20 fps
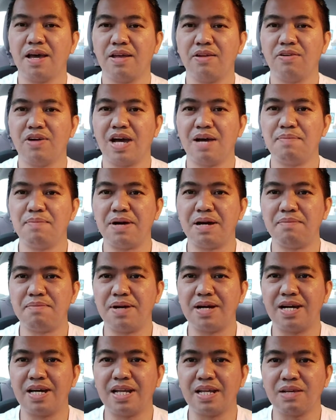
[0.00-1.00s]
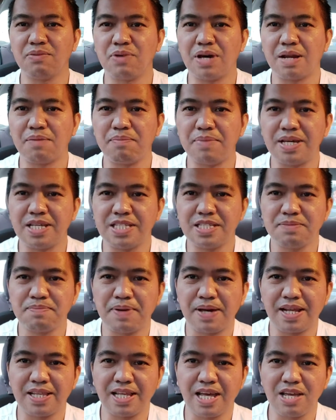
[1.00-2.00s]
Ano nga ba ang mga requirements
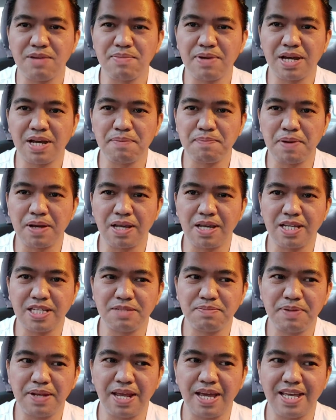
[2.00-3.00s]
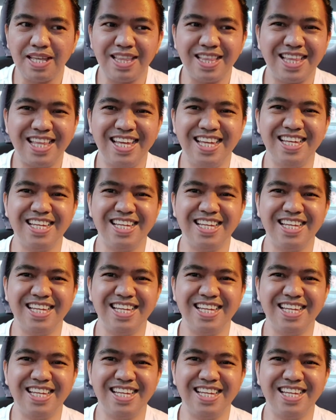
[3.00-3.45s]
para tayo makapag-expedite